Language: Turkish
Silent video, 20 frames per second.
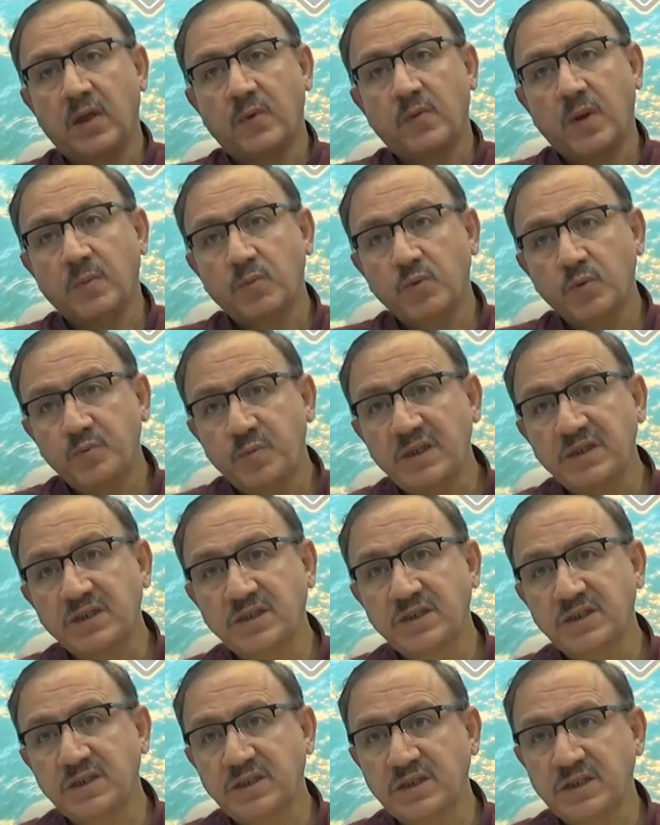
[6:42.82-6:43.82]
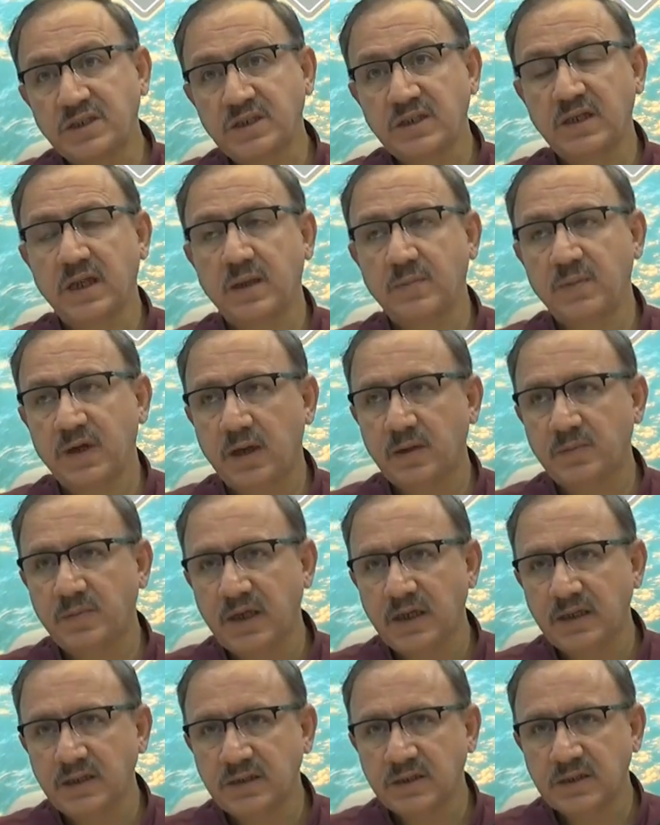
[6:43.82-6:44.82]
Ve bu beş kişiyle
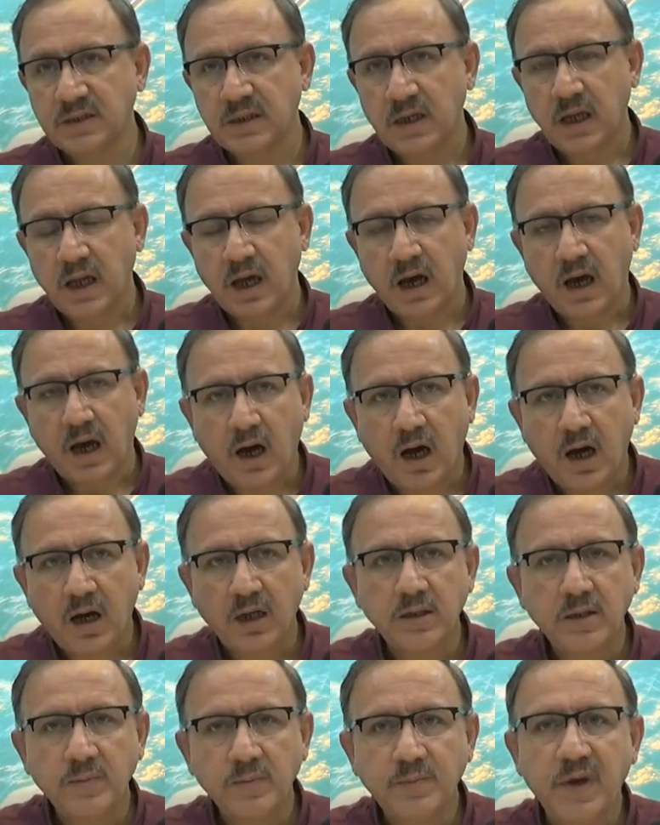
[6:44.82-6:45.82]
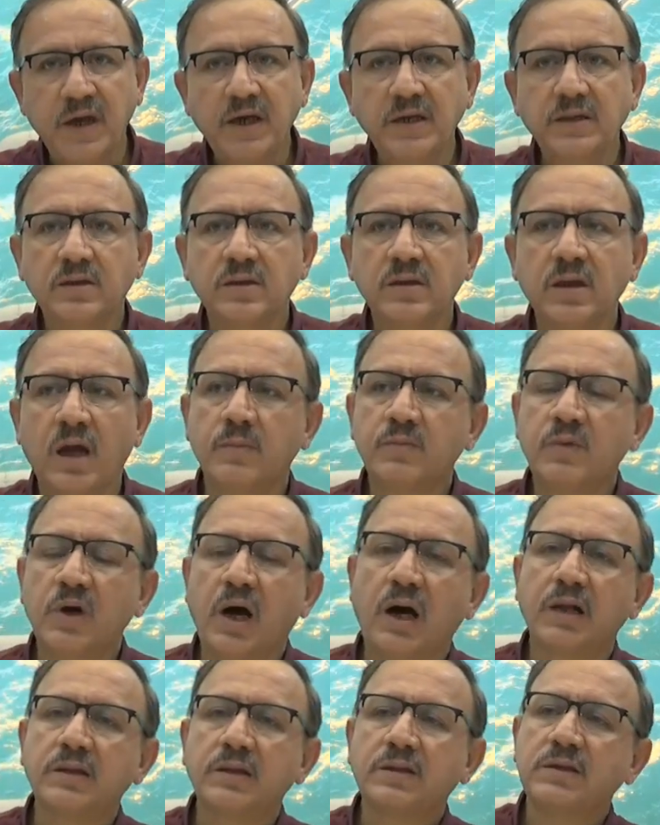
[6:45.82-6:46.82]
beraber Ali Beyt namı
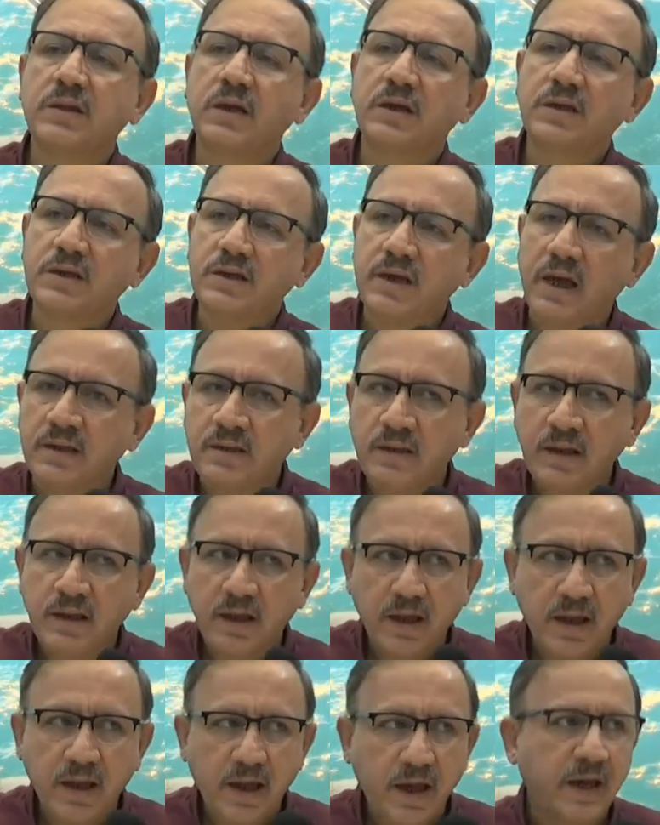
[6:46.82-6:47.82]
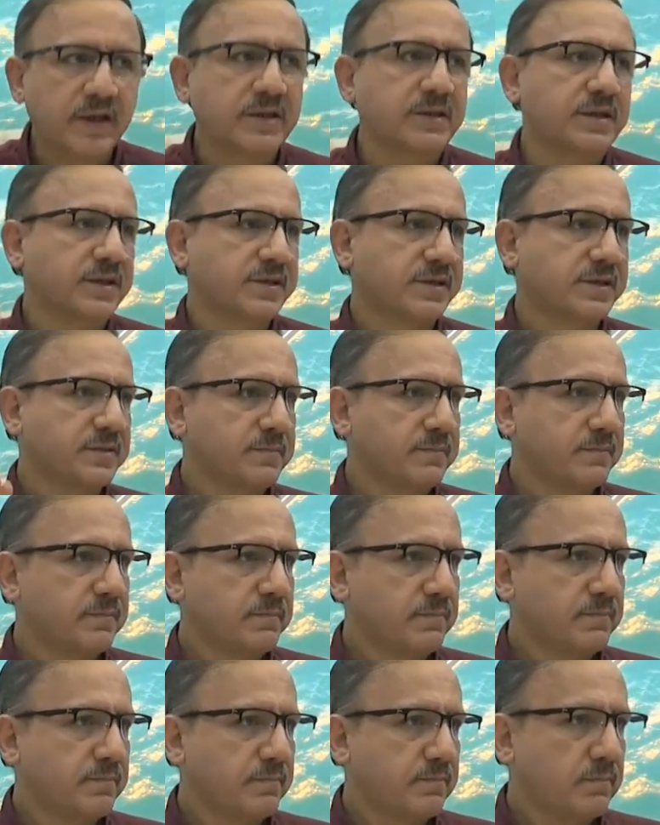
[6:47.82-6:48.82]
altına giren herkes.
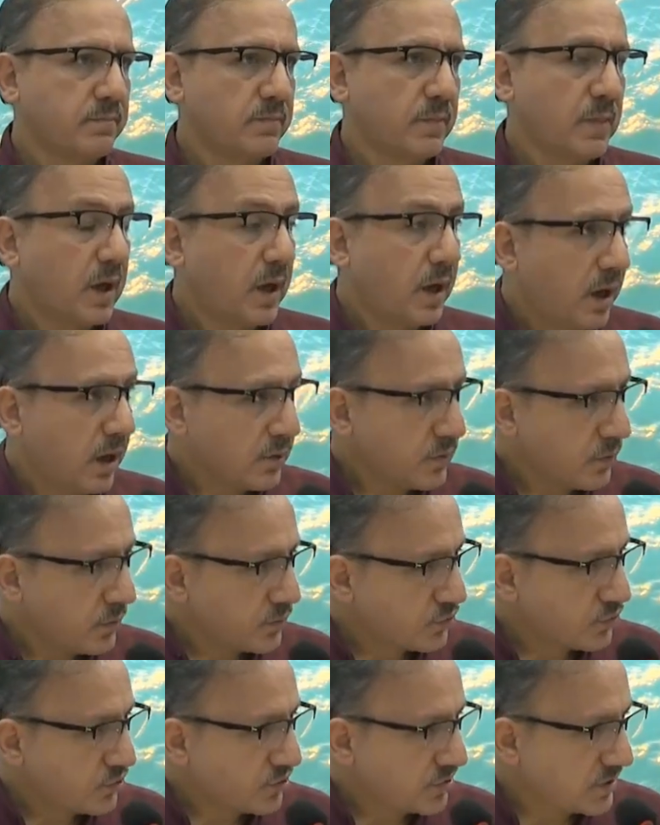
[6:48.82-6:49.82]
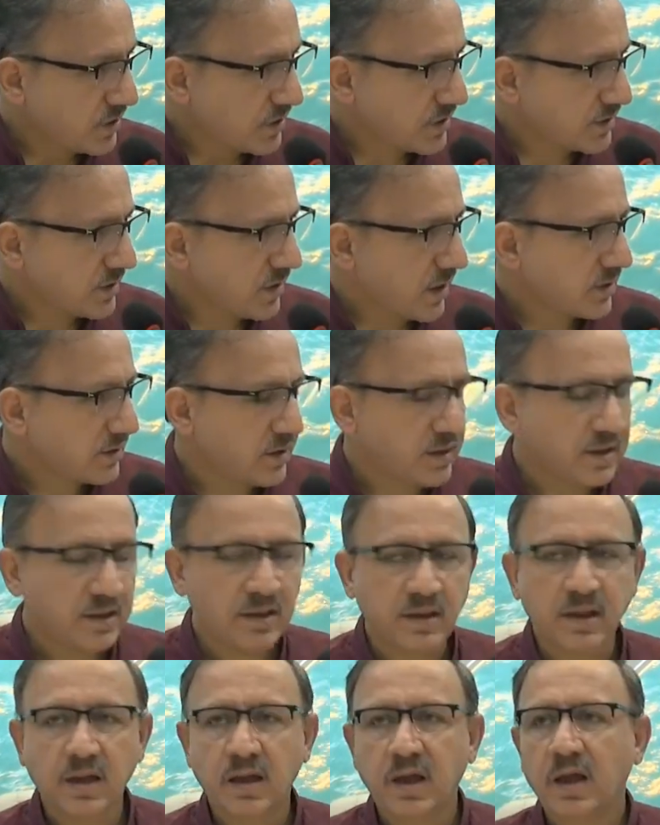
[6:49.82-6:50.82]
Konuşacağız ileride.
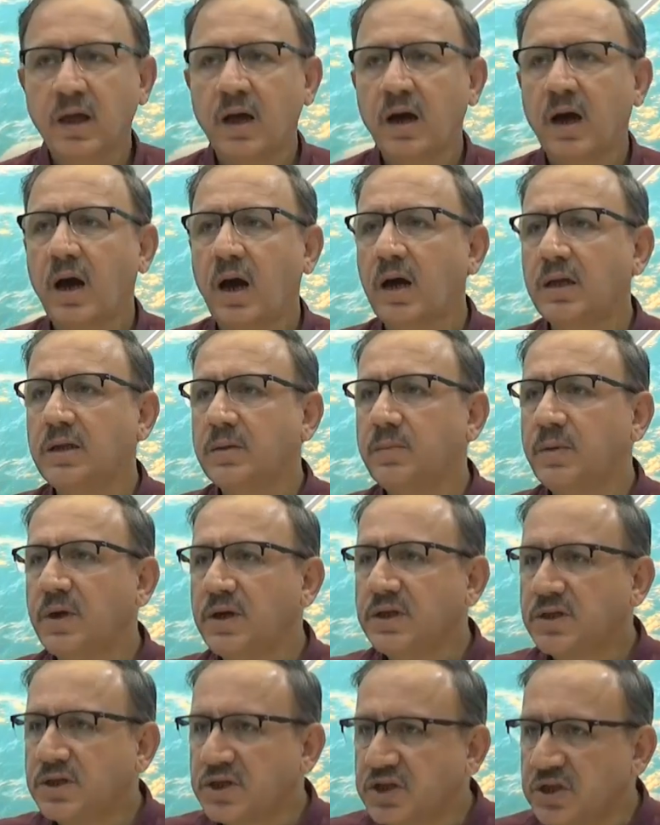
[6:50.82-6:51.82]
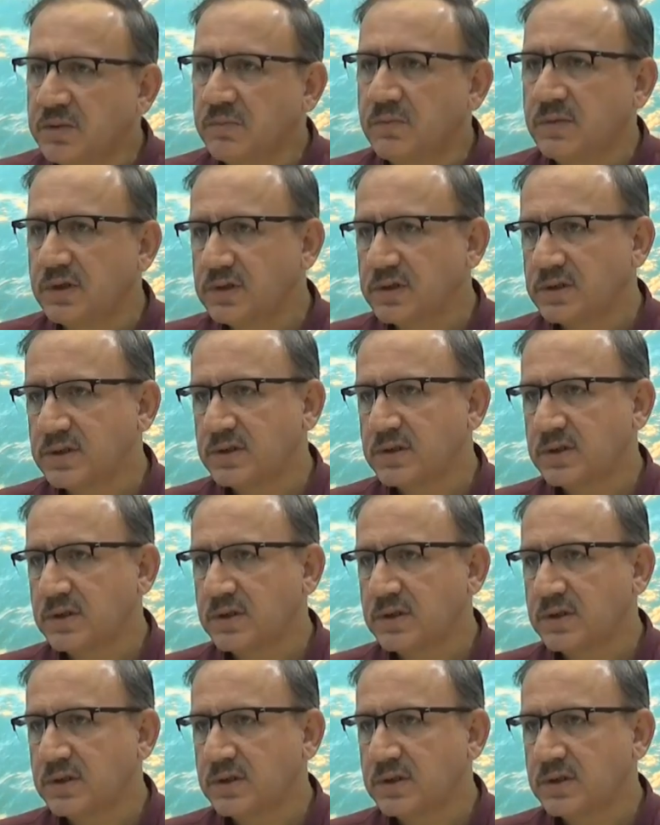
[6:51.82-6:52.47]
Ali Beyt kimdir?